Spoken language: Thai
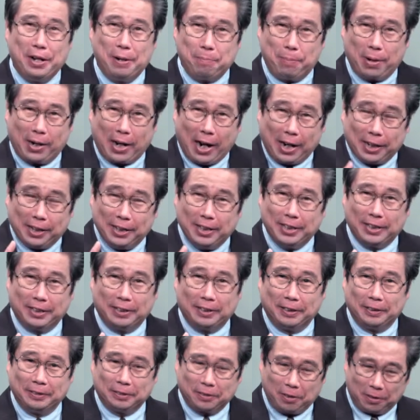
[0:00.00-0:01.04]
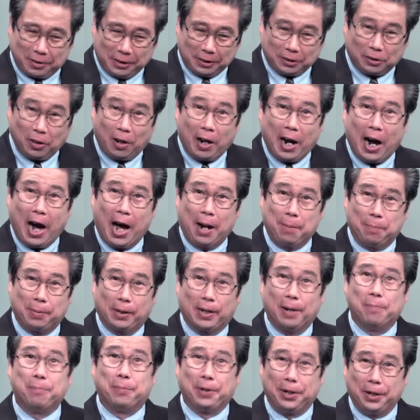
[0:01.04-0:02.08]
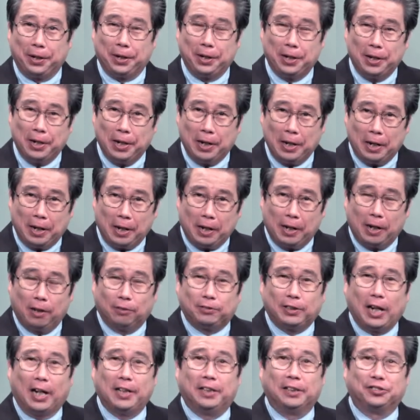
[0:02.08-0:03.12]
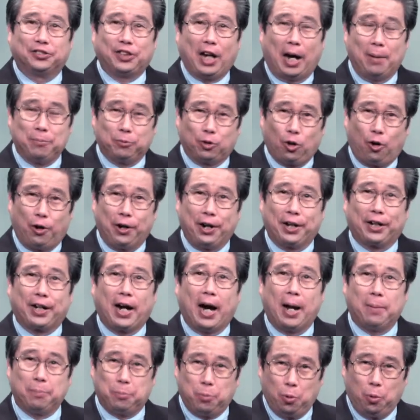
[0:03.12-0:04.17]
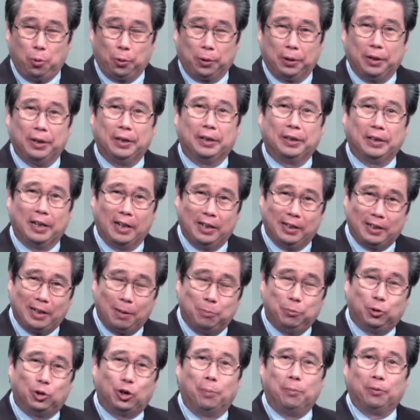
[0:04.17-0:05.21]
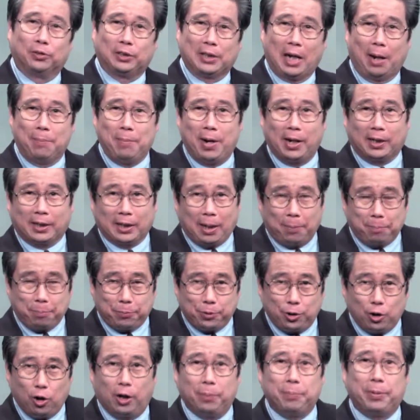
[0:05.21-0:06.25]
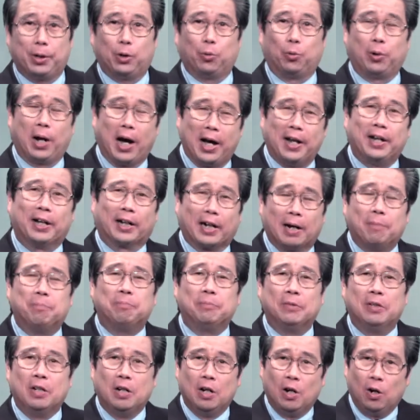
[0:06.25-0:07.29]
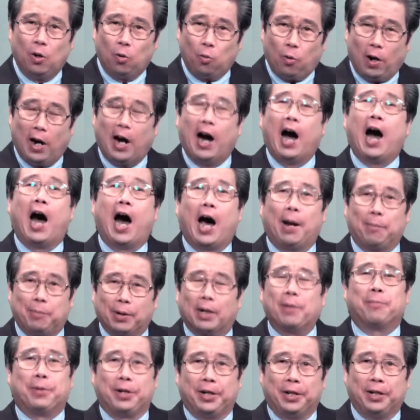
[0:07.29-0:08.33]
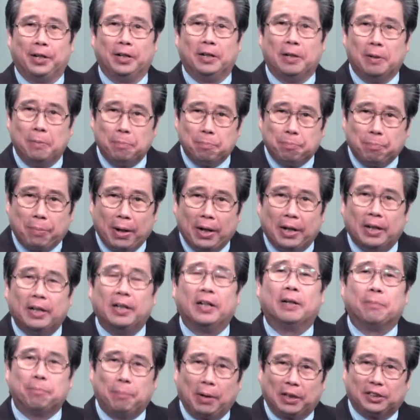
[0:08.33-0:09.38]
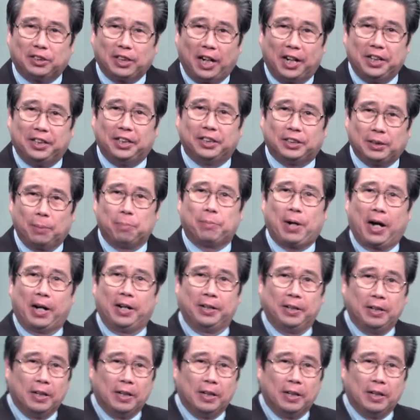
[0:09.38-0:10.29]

ประการที่ 1 ก็คือต้องอ่านพระคัมภีร์ เราใช้ถึง 3 ตอนในการพูดนั้นท่านผู้ชมสามารถกลับย้อนไปดูได้นะครับ ว่าอ่านพระคัมภีร์เป็นปัจจัยที่สำคัญ